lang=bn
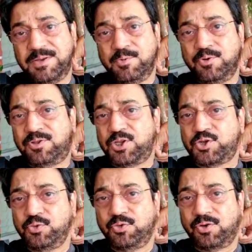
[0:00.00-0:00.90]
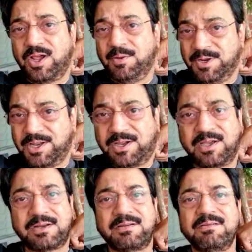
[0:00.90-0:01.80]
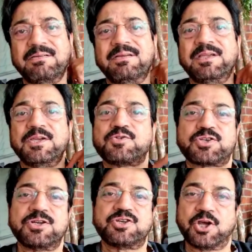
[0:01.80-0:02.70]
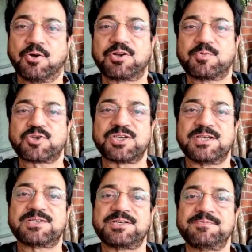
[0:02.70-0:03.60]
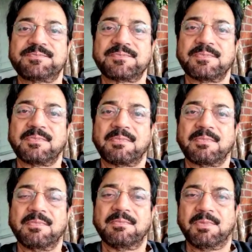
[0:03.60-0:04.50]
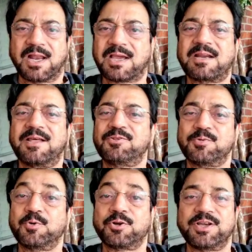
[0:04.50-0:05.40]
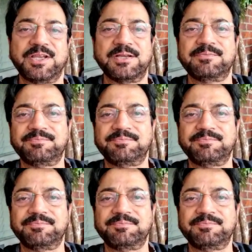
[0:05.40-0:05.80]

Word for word: এই মুহূর্তে সুদূর আমেরিকার হিউস্টন শহরে বসে আছি বারাক্রান্ত মন নিয়ে